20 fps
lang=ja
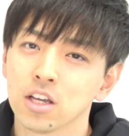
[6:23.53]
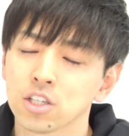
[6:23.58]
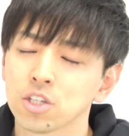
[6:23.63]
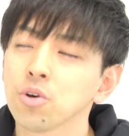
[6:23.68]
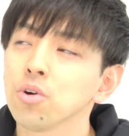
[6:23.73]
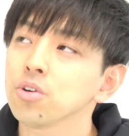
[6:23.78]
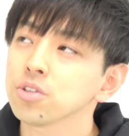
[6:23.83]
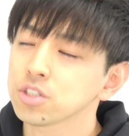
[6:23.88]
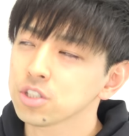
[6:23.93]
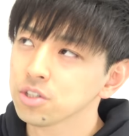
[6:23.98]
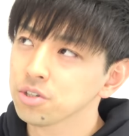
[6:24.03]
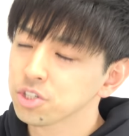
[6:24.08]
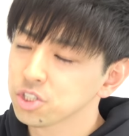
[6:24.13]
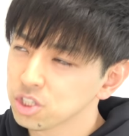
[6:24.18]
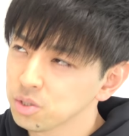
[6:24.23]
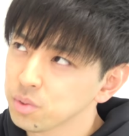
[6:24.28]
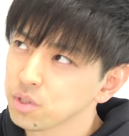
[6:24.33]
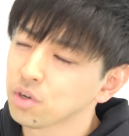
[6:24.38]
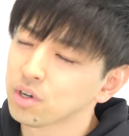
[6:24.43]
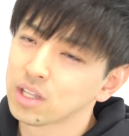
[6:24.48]
共通の
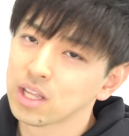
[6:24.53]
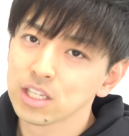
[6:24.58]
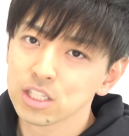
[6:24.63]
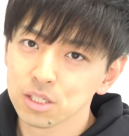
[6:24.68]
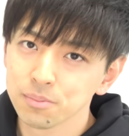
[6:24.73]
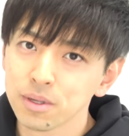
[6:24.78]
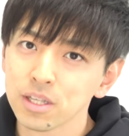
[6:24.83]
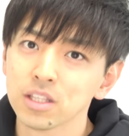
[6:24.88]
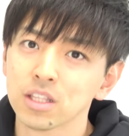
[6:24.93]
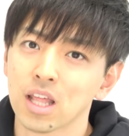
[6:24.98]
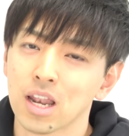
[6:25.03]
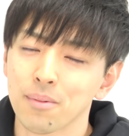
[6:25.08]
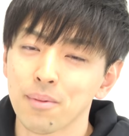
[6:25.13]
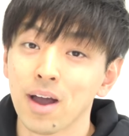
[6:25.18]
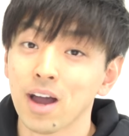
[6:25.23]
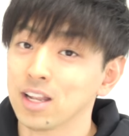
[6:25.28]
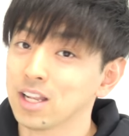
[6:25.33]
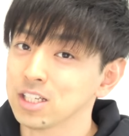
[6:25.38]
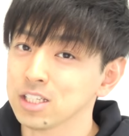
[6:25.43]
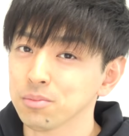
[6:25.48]
趣味とかで集まってれ
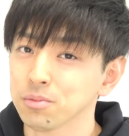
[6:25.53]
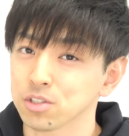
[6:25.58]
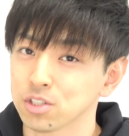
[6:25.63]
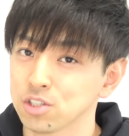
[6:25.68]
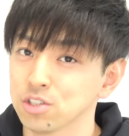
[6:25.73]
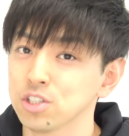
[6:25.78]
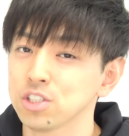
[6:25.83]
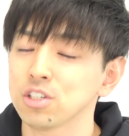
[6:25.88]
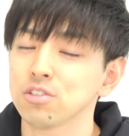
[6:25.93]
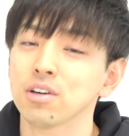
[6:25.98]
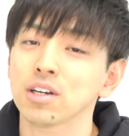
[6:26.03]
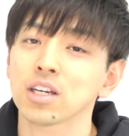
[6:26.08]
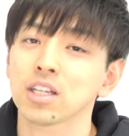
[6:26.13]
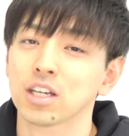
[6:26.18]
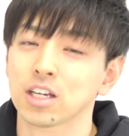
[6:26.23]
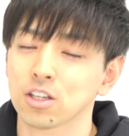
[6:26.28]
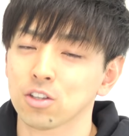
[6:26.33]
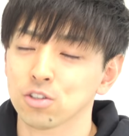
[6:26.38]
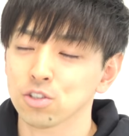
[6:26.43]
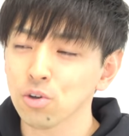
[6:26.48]
ば話も通じるわけ
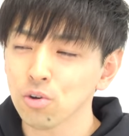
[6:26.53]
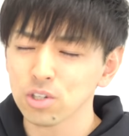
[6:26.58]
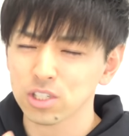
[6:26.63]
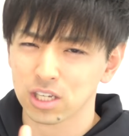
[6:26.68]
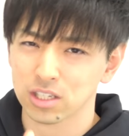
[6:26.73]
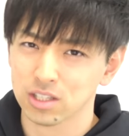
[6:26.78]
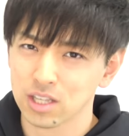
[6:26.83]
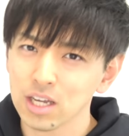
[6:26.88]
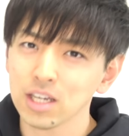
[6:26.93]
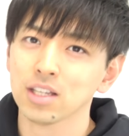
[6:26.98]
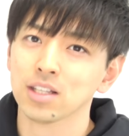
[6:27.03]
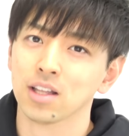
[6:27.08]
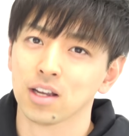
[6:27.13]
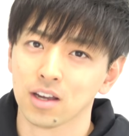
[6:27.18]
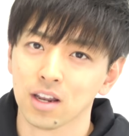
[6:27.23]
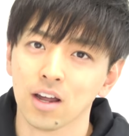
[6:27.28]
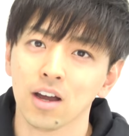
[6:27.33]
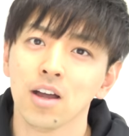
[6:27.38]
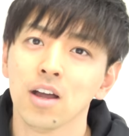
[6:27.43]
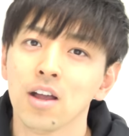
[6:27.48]
だけど、そうじゃないん
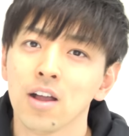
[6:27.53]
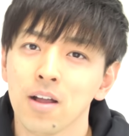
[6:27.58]
だから。